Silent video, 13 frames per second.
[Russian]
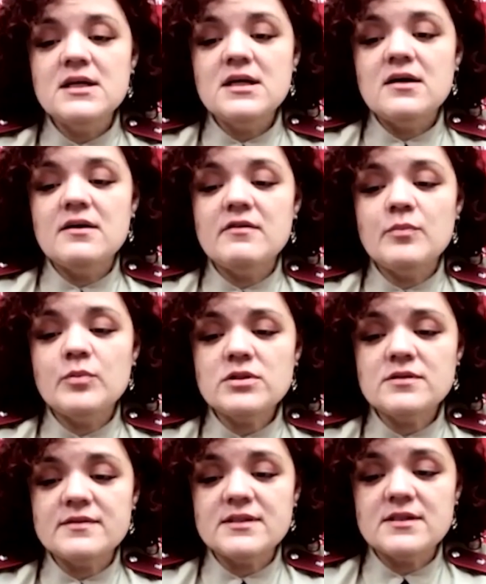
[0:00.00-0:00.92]
А
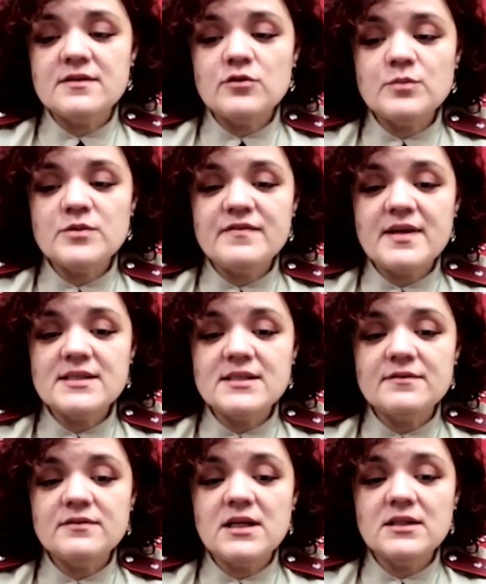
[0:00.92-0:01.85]
вопросы в основном связаны
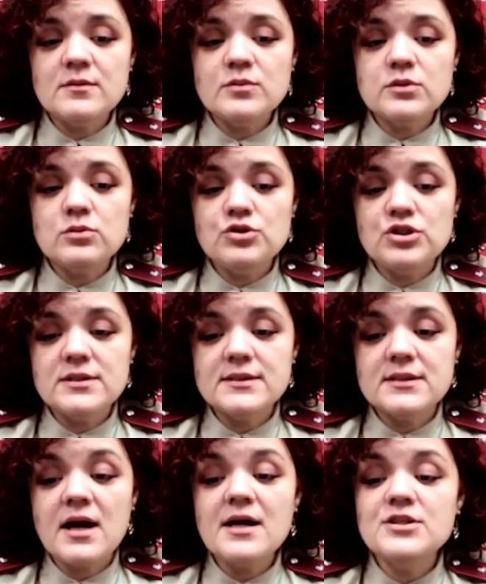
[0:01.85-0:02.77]
в данном случае с
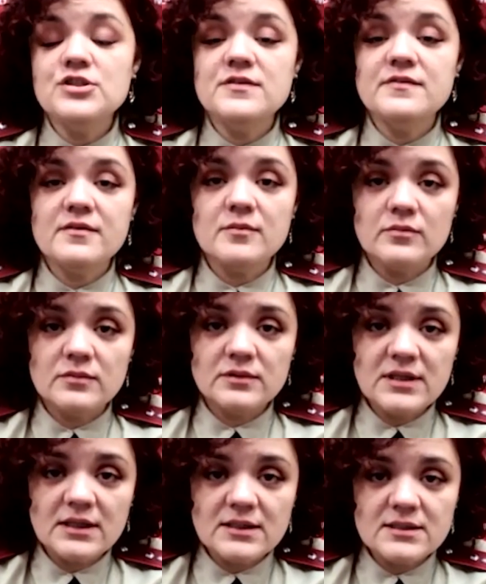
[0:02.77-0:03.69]
качеством
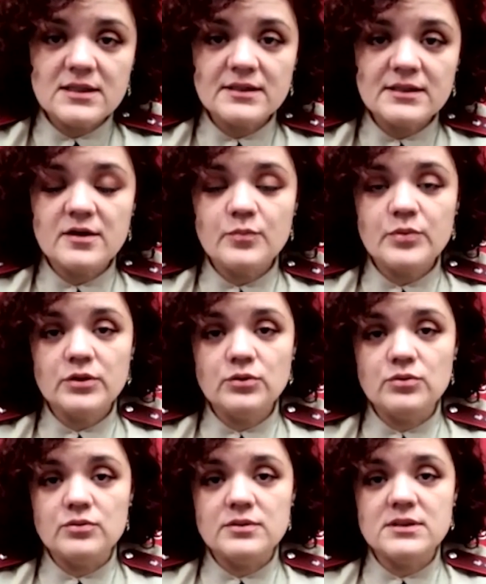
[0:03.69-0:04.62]
данной сладкой
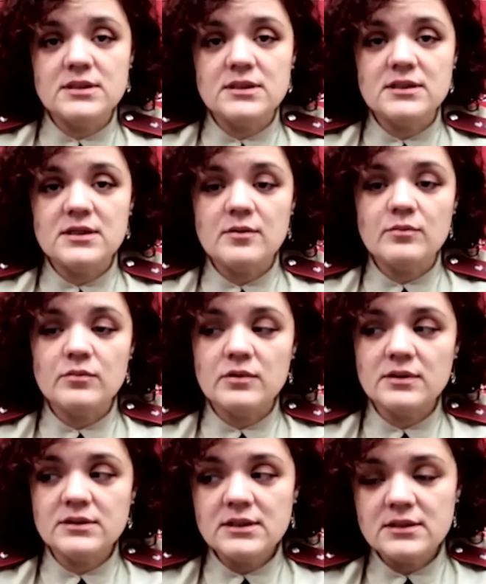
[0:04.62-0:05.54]
продукции, там
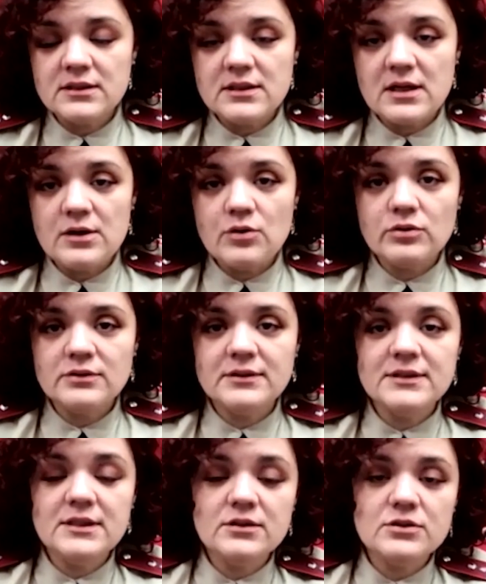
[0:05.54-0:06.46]
где-то налет,
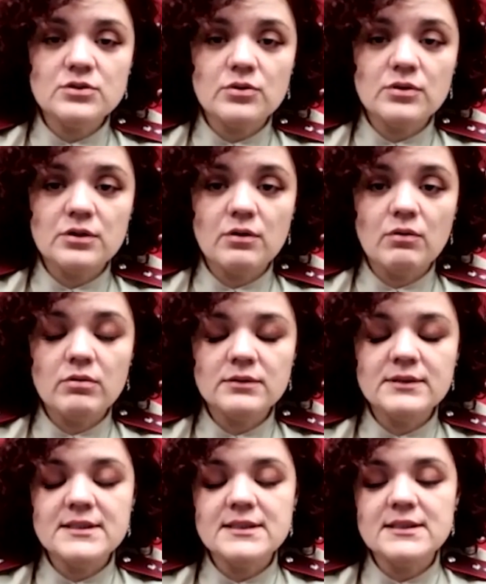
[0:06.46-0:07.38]
где-то сроки
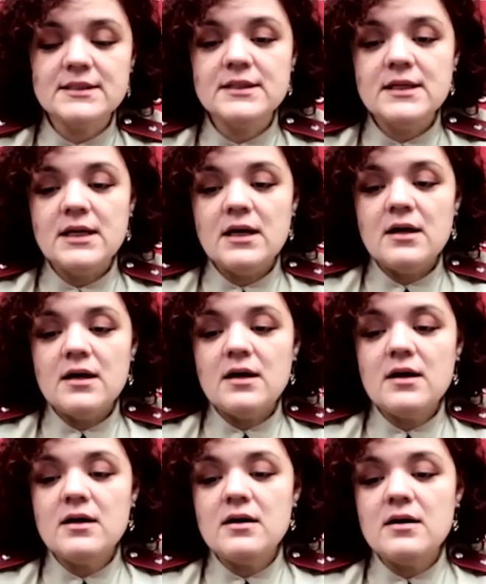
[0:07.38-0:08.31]
годности.
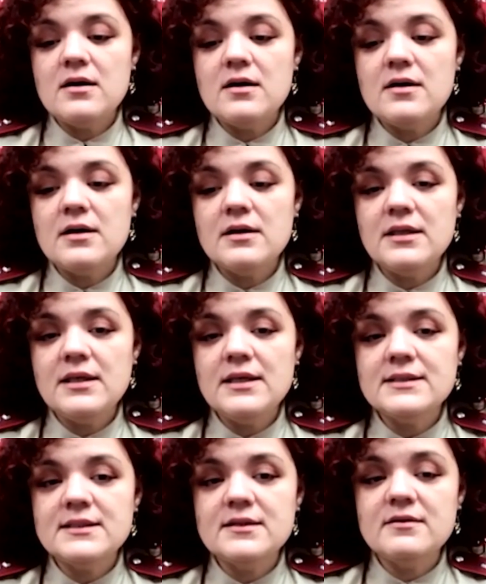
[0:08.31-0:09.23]
А
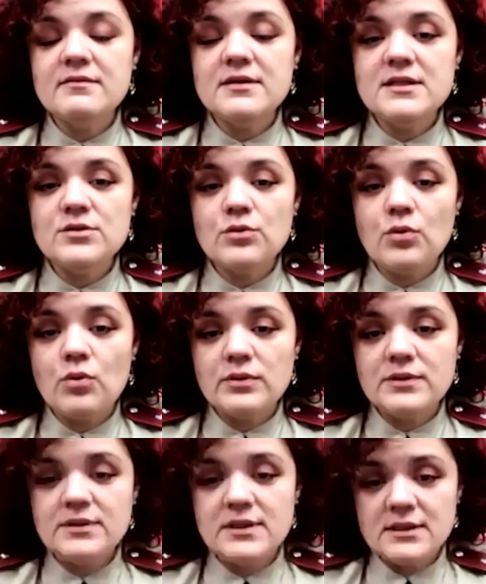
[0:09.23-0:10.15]
если говорить о
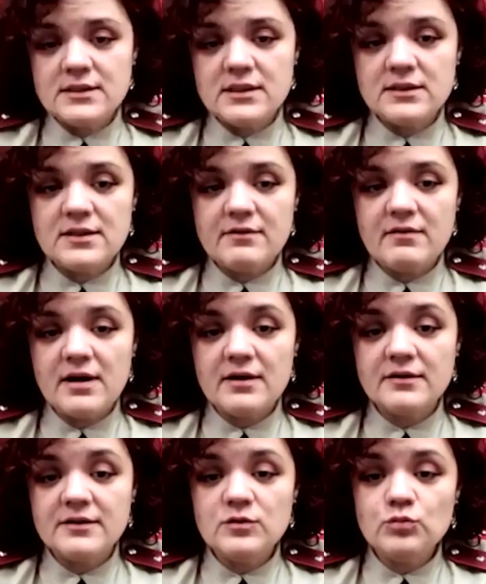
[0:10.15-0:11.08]
детских товарах,
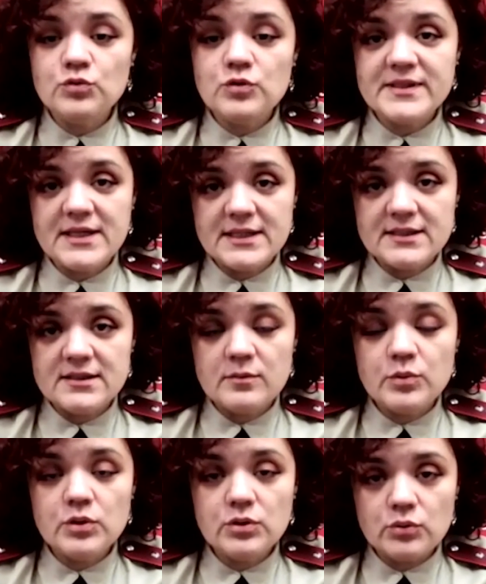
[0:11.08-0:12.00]
ну, непосредственно об
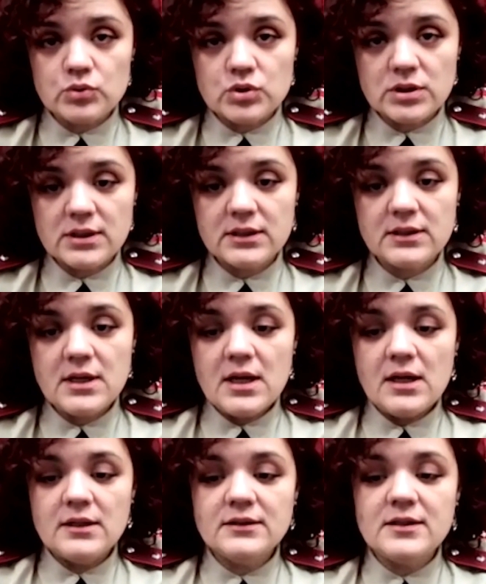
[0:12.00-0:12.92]
игрушках,
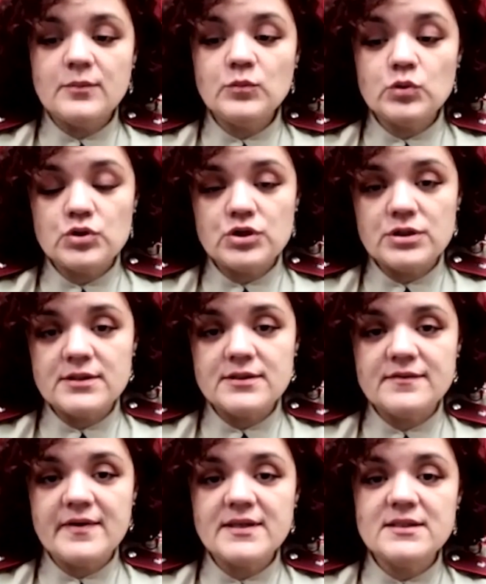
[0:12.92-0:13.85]
там тоже
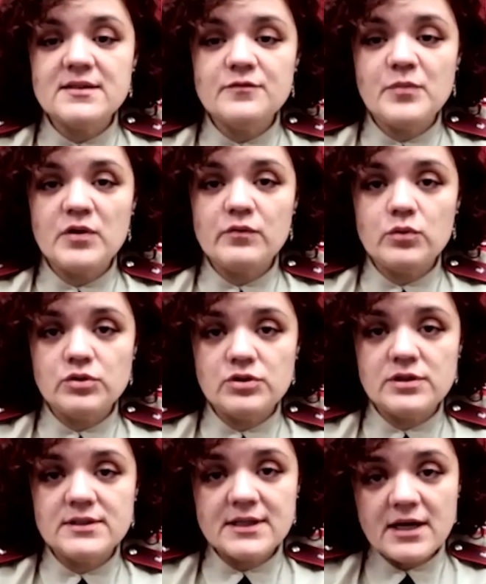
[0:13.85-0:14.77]
связано в первую
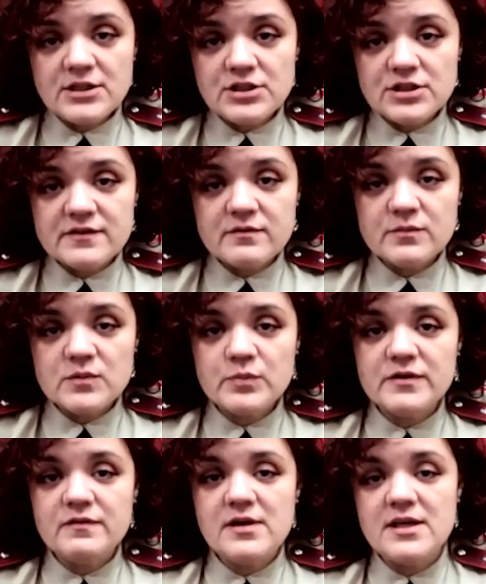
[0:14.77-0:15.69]
очередь с качеством, с
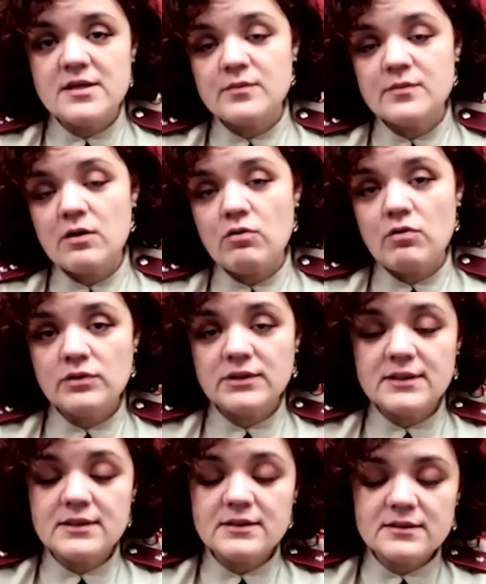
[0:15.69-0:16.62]
появлением
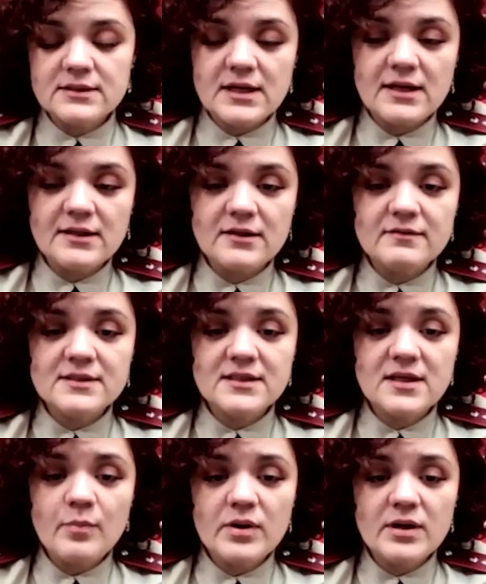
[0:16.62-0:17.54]
какого-то странного
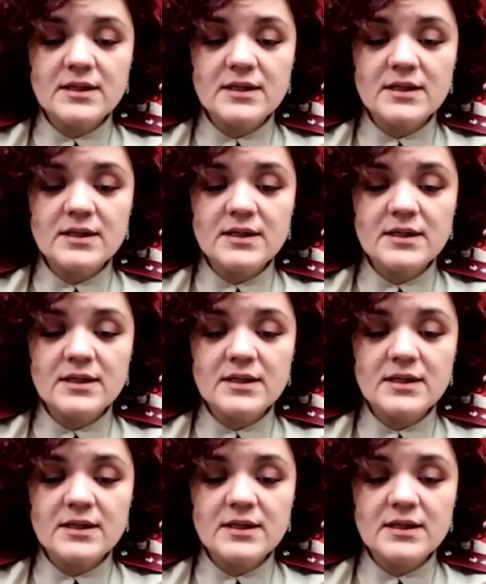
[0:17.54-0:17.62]
запаха,